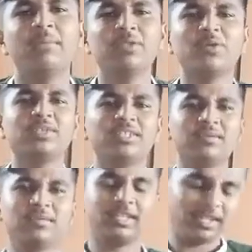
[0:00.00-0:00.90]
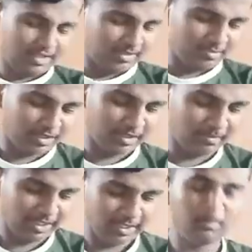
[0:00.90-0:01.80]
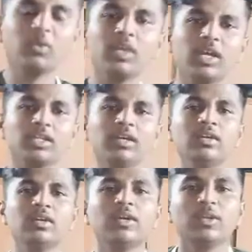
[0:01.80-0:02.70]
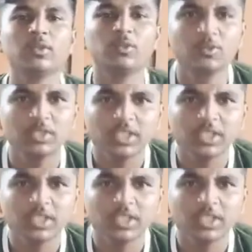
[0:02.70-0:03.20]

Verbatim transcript: अमेजोन की तरफ से मतलब मैंने बुक किया था तो